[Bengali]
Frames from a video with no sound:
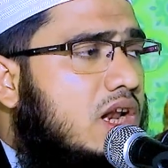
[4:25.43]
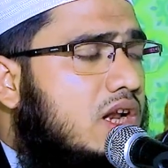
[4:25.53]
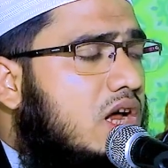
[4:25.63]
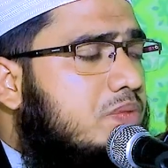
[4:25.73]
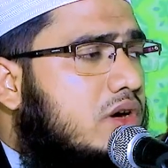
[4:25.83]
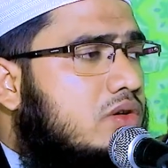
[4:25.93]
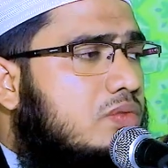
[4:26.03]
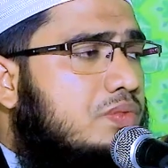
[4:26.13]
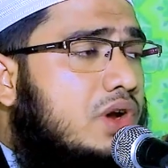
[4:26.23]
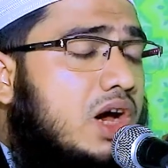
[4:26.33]
আল্লাহ পাক
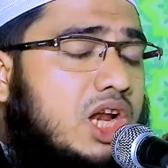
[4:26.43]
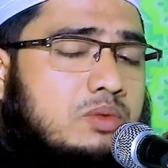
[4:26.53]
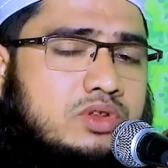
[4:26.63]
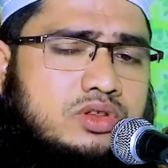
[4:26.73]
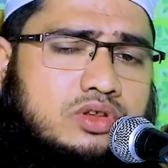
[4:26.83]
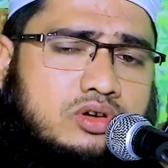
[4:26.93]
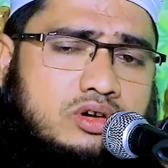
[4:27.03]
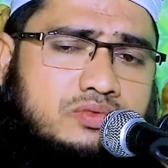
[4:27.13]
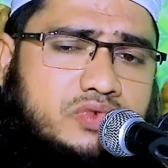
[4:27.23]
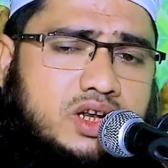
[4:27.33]
আলমিন আলামিন
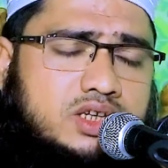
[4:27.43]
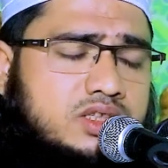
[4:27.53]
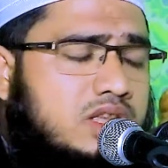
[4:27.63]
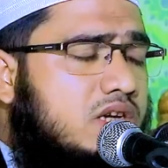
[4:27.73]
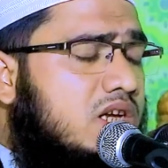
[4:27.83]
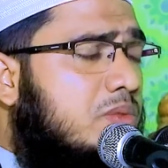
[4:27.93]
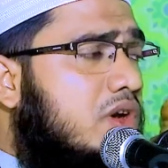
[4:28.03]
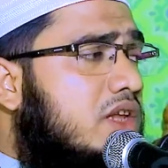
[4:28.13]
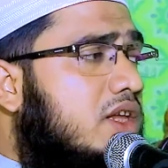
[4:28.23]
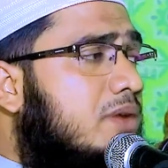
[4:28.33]
তখন ফেরেস্তাদেরকে
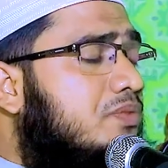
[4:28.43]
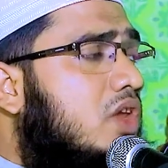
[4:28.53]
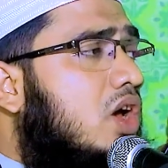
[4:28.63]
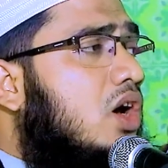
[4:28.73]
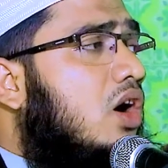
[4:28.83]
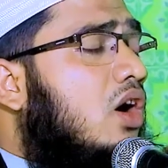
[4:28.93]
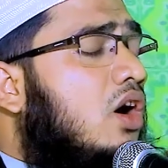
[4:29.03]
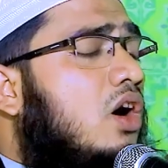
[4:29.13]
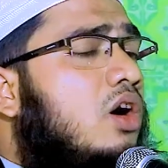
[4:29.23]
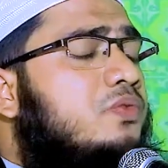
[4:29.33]
বলে দেয় অ
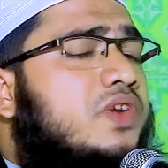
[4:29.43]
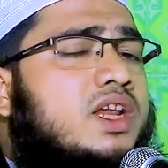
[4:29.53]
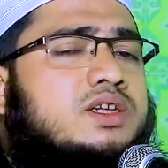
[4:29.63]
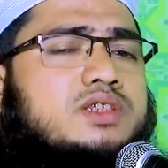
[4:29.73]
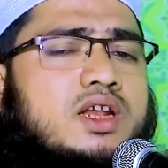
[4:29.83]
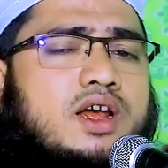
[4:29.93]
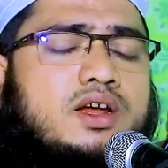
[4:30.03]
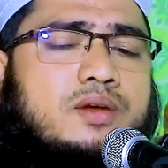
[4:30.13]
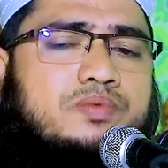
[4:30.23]
ফেরেস্তারা